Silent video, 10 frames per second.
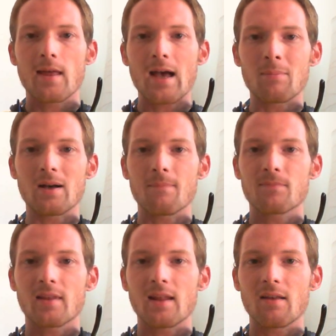Aber
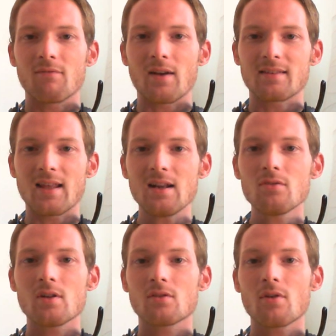was
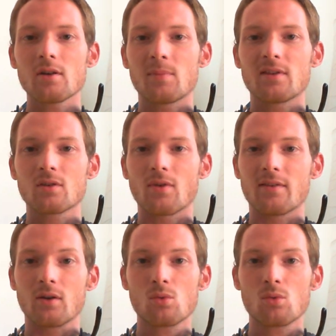Android bzw.